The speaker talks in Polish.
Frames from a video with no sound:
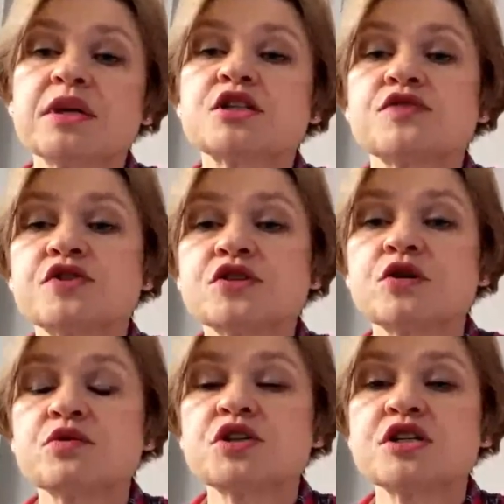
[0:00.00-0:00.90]
Także
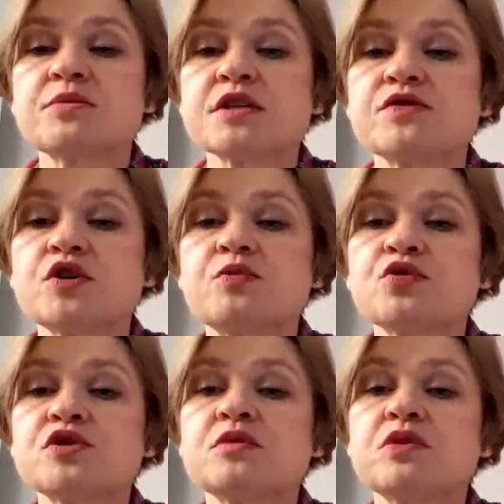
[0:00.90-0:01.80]
wszystko myślę, że ma swoje
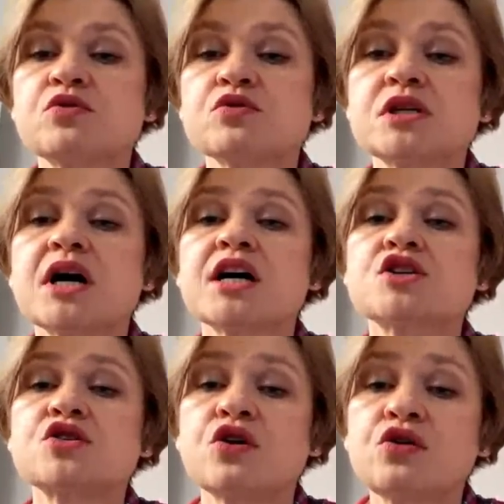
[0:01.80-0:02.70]
plusy i minusy,
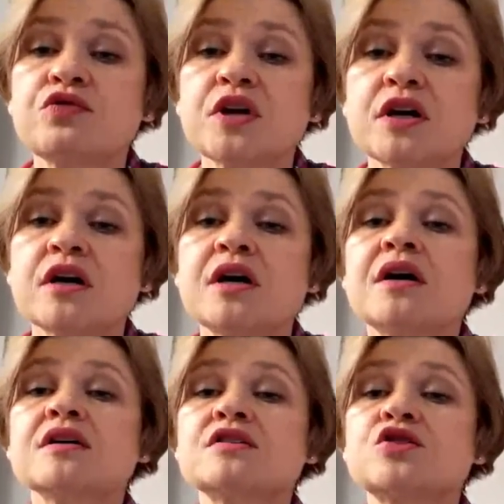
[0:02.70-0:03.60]
aczkolwiek
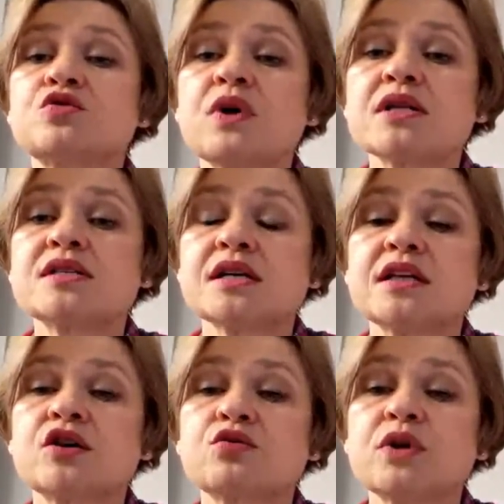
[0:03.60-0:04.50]
sytuacja
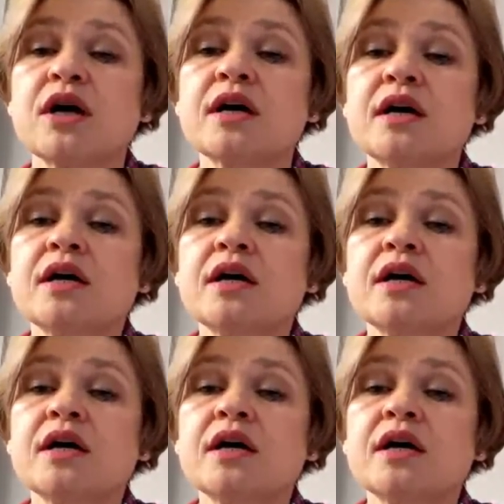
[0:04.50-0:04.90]
ta, która